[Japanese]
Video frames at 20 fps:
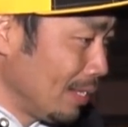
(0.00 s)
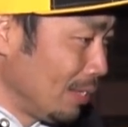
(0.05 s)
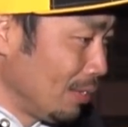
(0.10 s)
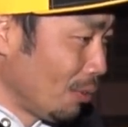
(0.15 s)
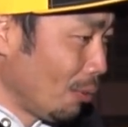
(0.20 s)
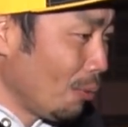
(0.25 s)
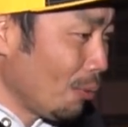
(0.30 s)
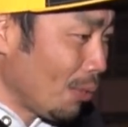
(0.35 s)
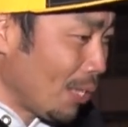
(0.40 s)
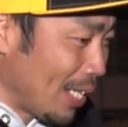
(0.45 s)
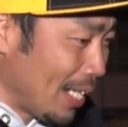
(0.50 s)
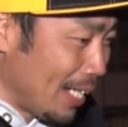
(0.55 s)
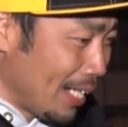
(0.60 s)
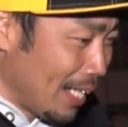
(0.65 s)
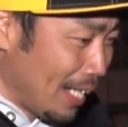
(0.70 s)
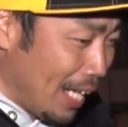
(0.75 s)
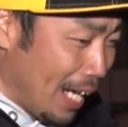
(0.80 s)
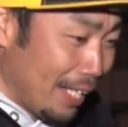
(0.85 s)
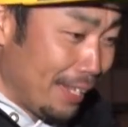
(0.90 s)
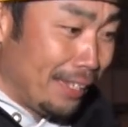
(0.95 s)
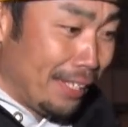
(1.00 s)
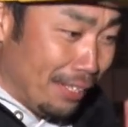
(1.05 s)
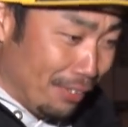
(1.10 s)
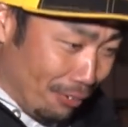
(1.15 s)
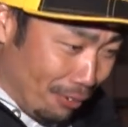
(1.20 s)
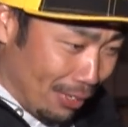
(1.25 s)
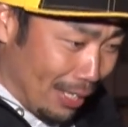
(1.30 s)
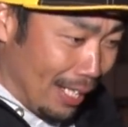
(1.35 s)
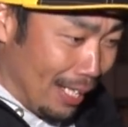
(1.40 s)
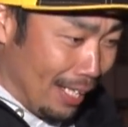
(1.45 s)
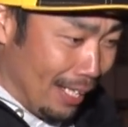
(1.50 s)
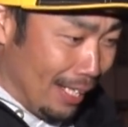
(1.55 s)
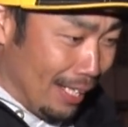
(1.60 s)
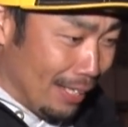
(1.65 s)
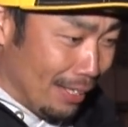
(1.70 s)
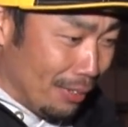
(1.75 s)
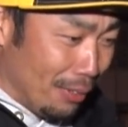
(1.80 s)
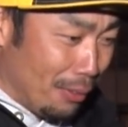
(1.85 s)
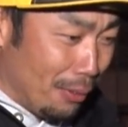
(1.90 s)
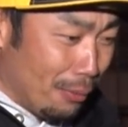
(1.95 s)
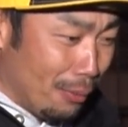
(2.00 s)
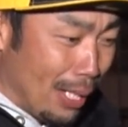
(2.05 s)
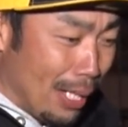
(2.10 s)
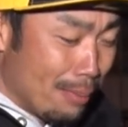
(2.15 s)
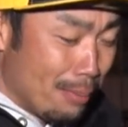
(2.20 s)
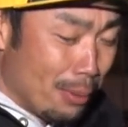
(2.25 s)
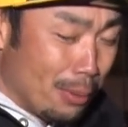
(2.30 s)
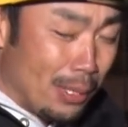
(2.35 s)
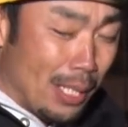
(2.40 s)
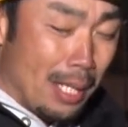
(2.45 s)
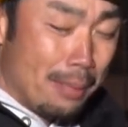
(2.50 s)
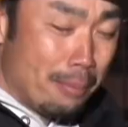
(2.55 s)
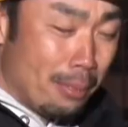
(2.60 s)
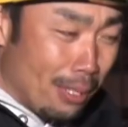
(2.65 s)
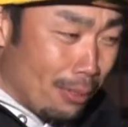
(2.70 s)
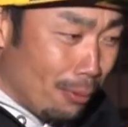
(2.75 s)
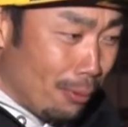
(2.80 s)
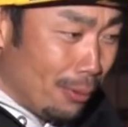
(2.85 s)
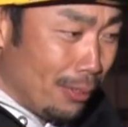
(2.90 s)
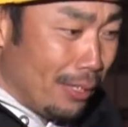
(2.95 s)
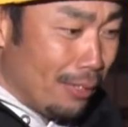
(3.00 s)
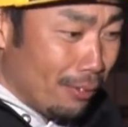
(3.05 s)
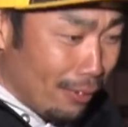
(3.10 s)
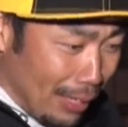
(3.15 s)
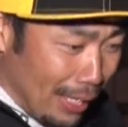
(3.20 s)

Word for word: どのカラーが合ってるのかどのワームのタイプが好んでるの